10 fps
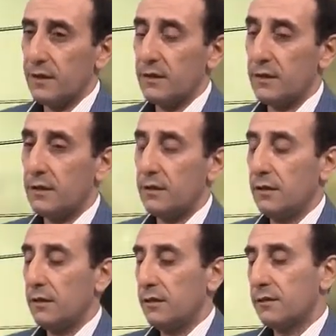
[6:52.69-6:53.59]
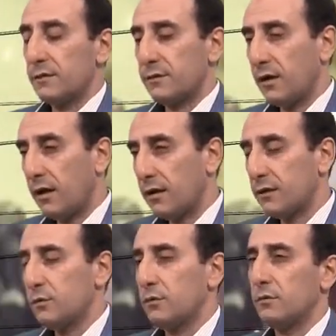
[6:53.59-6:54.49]
И
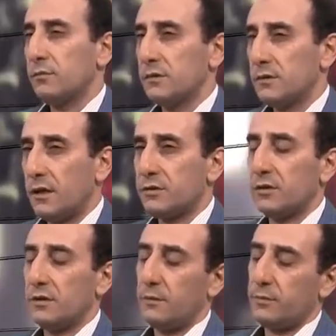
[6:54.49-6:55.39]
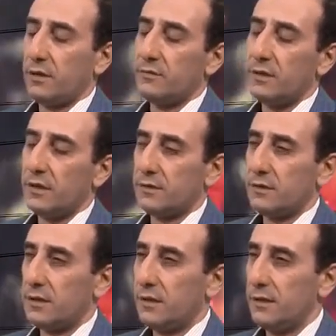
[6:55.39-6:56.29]
Заодно начала продвигаться
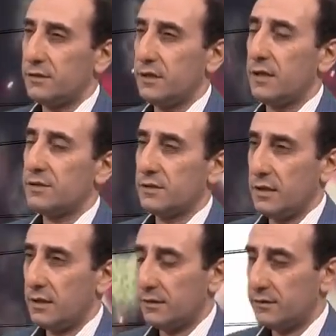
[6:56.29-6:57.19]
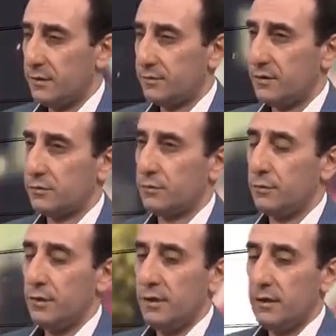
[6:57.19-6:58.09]
такая историческая концепция, что